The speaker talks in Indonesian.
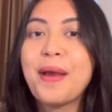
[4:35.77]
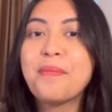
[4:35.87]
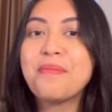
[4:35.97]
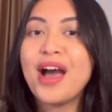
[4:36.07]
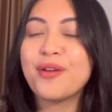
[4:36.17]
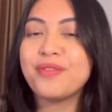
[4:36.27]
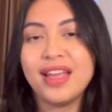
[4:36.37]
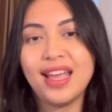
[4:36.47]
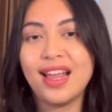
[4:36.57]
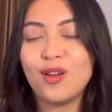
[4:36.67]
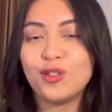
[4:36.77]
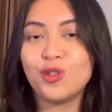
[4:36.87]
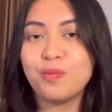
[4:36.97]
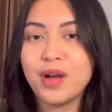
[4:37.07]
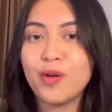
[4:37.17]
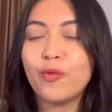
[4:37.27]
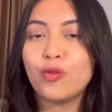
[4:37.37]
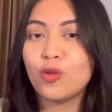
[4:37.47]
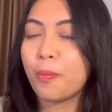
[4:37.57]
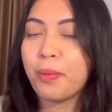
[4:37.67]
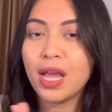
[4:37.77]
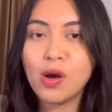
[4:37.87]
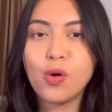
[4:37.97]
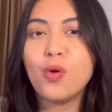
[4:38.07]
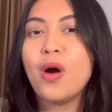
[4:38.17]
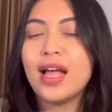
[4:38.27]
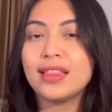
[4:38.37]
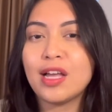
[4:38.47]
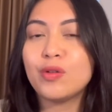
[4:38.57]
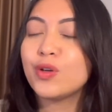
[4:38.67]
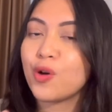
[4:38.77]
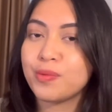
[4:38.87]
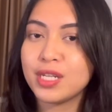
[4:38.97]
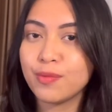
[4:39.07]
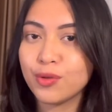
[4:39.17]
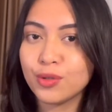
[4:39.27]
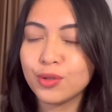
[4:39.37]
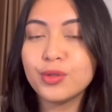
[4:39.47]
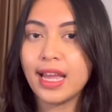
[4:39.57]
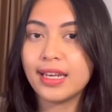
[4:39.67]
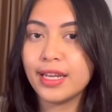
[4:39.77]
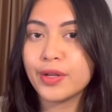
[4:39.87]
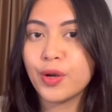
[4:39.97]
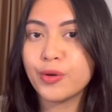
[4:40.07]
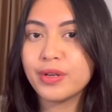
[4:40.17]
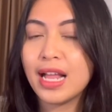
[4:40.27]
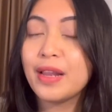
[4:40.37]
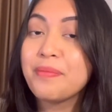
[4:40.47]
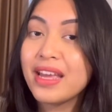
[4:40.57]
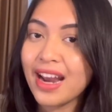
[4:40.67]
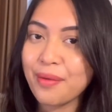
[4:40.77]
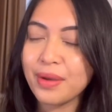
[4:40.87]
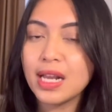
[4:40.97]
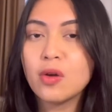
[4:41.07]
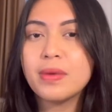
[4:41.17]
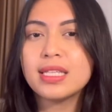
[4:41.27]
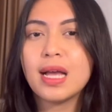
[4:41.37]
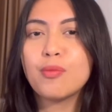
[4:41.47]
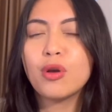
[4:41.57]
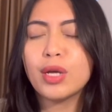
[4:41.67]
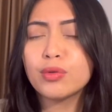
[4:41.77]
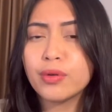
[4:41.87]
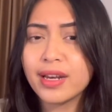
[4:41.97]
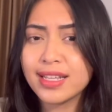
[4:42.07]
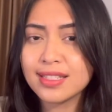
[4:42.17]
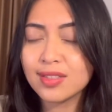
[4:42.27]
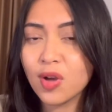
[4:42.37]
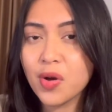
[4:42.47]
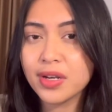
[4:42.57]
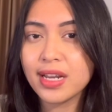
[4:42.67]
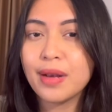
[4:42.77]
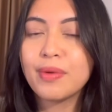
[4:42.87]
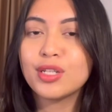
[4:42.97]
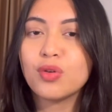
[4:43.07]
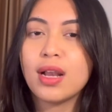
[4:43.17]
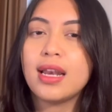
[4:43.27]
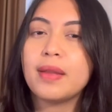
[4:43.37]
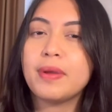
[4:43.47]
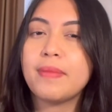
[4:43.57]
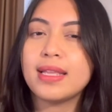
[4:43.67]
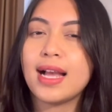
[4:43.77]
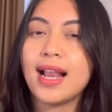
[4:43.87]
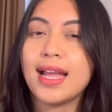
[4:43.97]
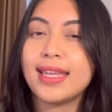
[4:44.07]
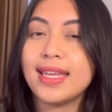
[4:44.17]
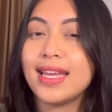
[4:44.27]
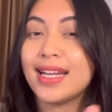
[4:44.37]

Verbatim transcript: baru deh lo coba untuk PO atau dropship dulu. And then kalau udah lebih rame, lo bisa mulai untuk restock dan berjualan lebih banyak lagi.